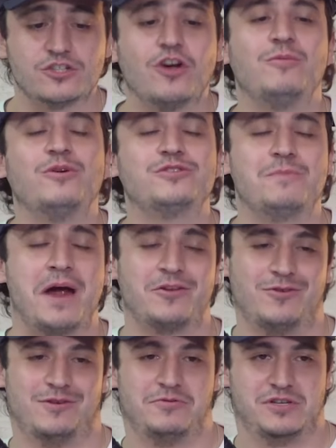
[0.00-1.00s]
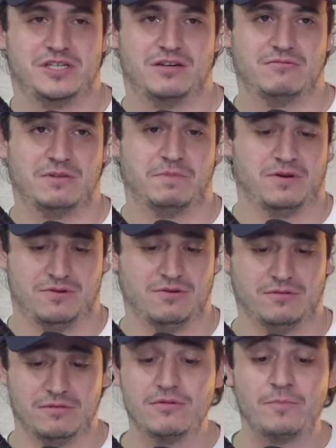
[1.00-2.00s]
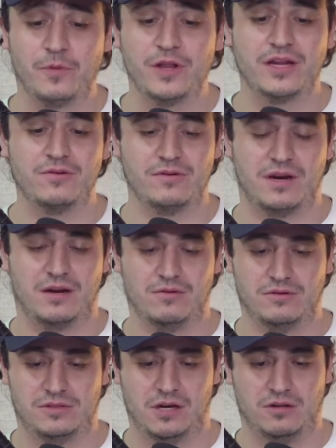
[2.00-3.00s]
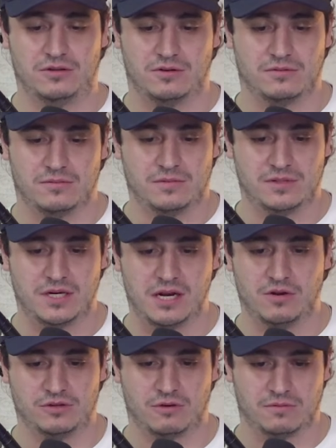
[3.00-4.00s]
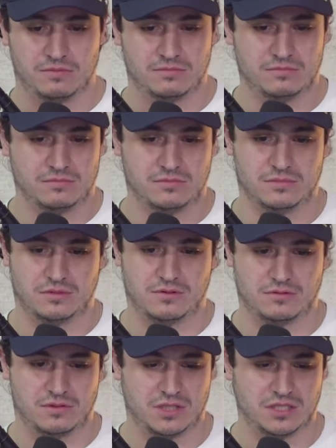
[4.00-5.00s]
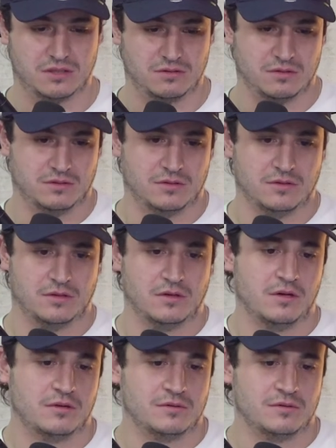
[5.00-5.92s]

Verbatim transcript: Somos Mario y Luigi, güey. Pero no, no pueden el uno sin el otro. Sin el otro. O como viruto y Capulina.